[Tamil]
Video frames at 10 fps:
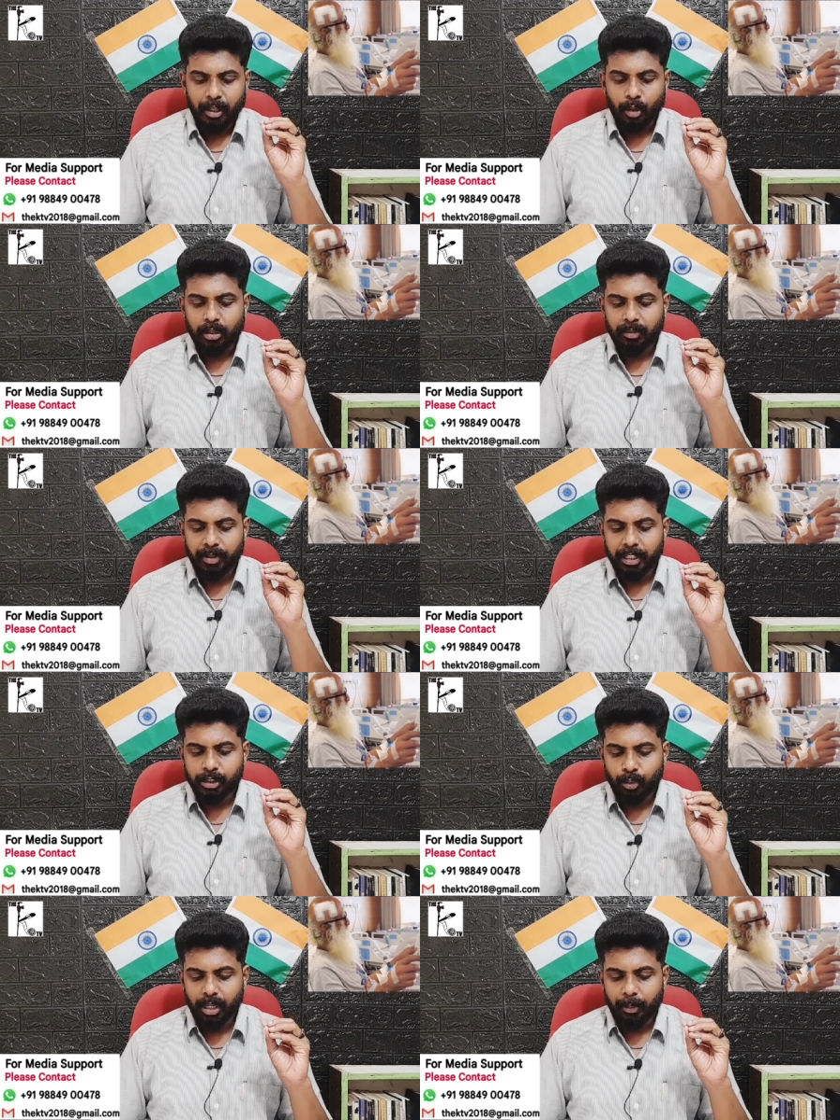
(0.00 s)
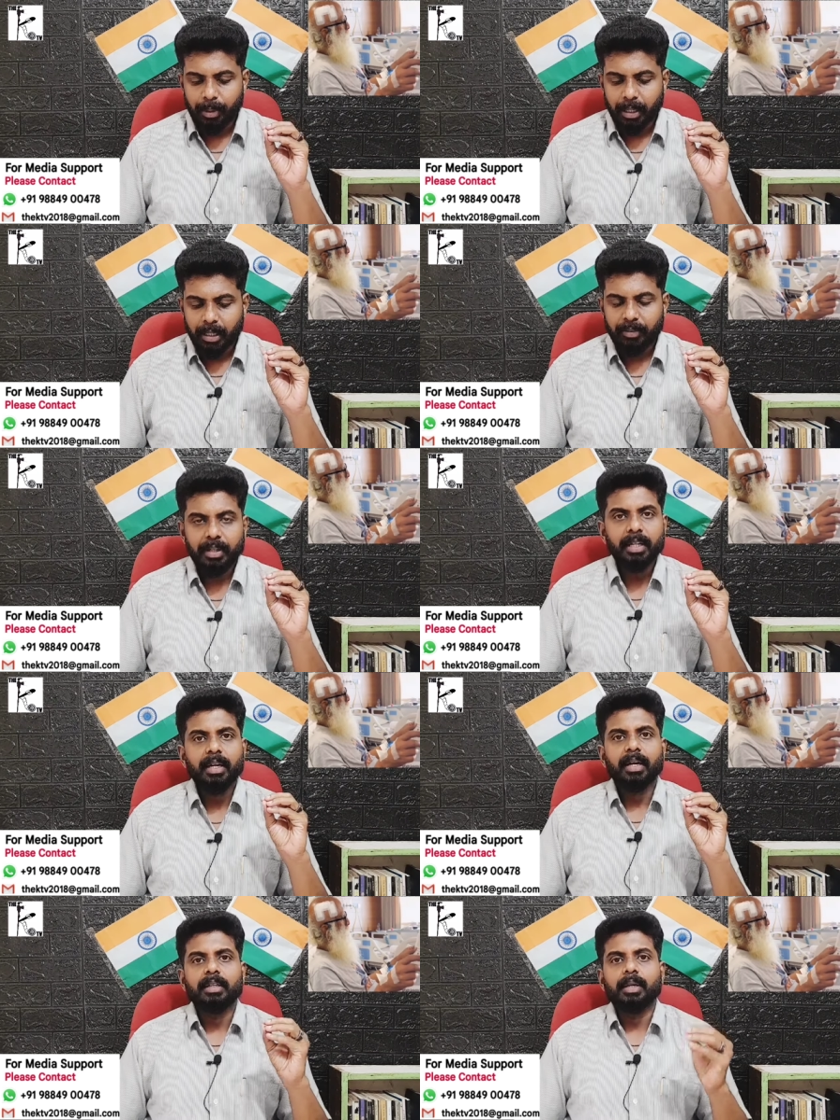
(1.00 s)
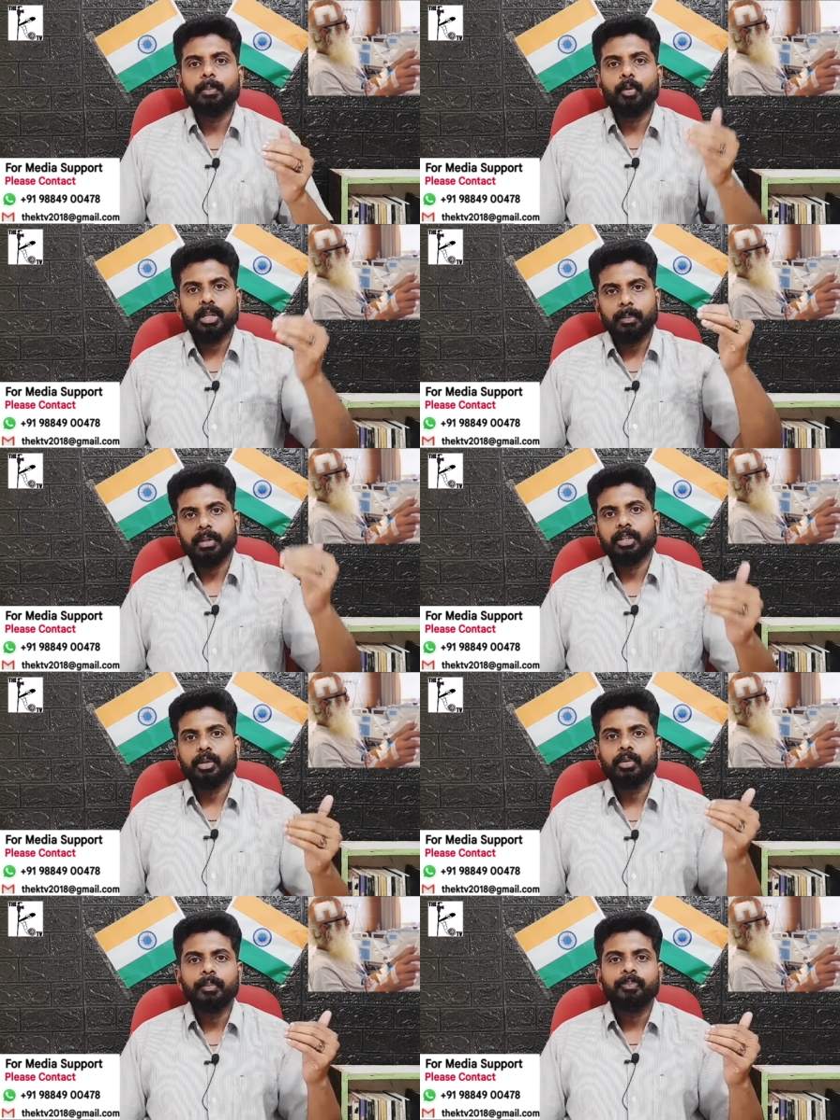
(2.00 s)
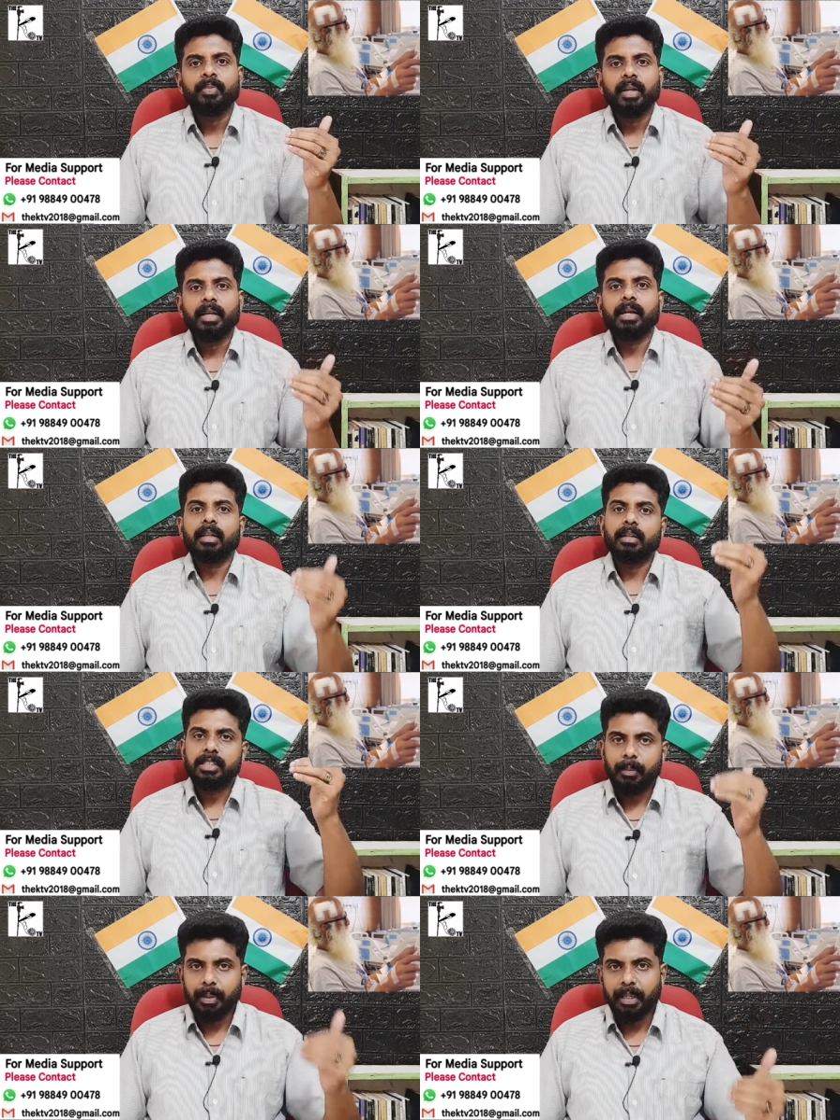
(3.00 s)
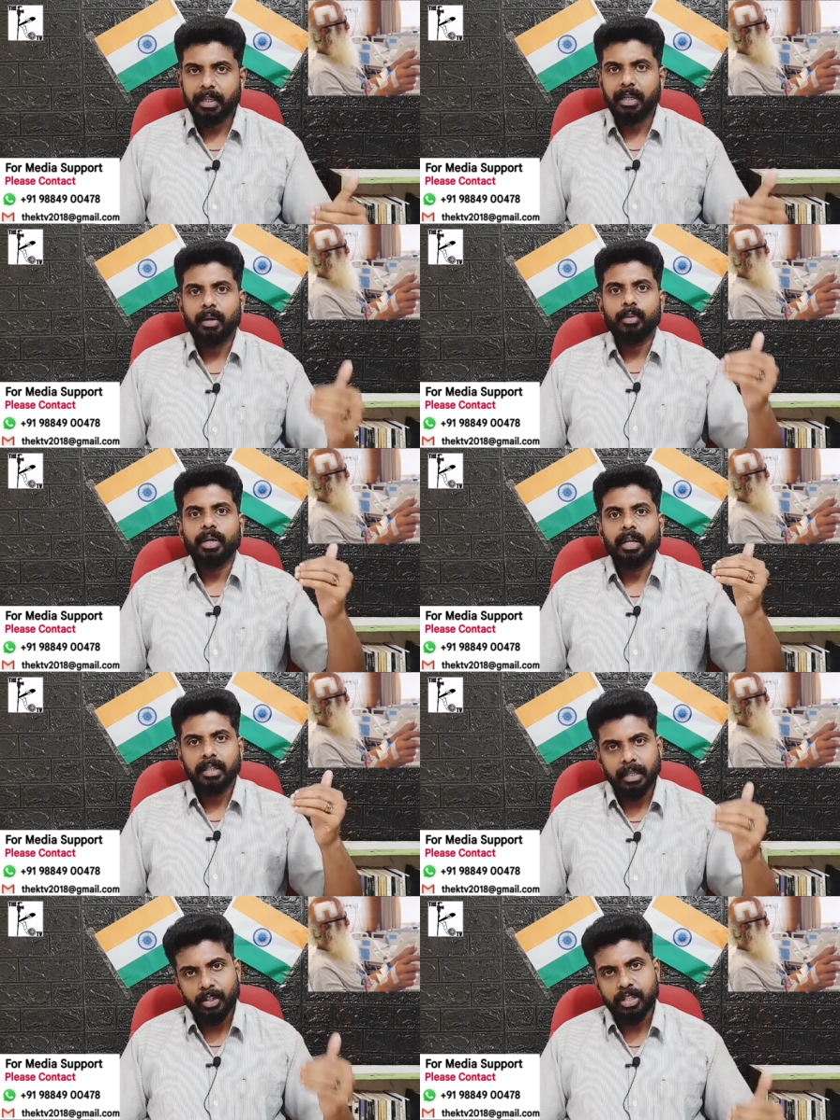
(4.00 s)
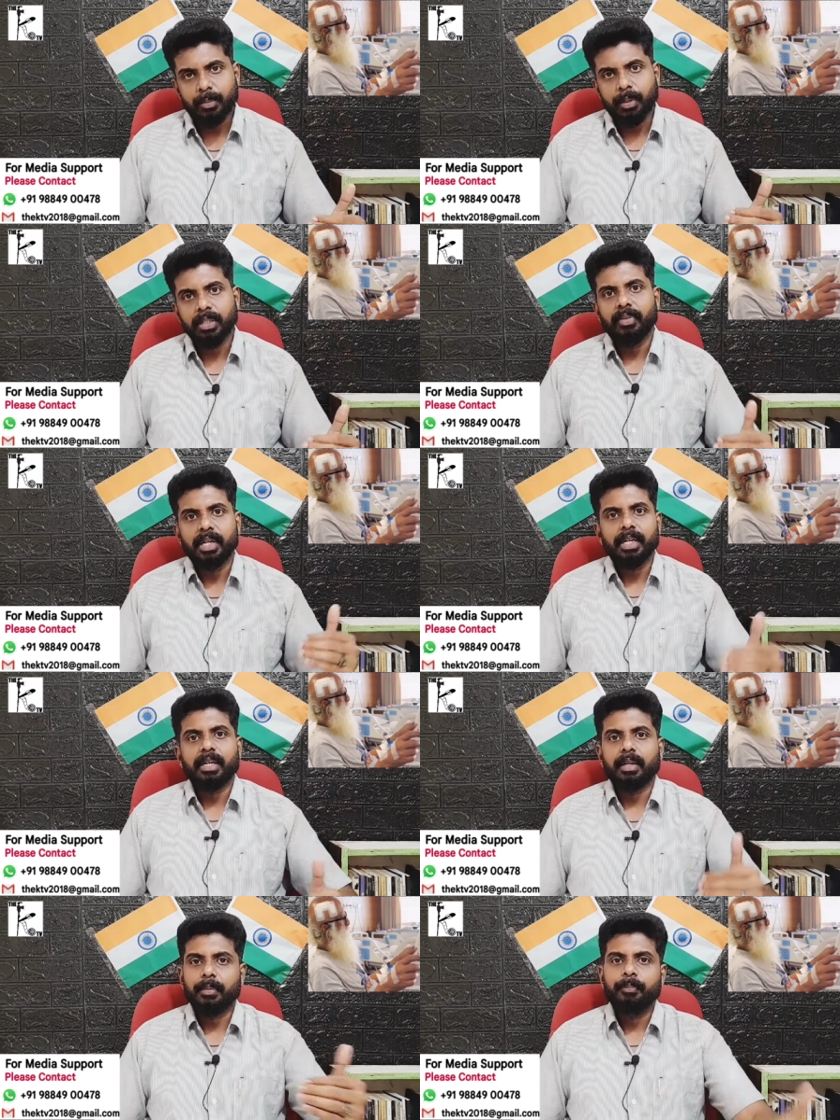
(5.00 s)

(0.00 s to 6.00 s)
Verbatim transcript: டாக்டர் வினித் சூர்யா அப்படிங்கிறவர் அந்த ரிப்போர்ட்டை பற்றியும் நடந்துச்சு அப்படிங்கிற அவரோட ஹெல்த் கண்டிஷனை பற்றி வெளியிடுறார்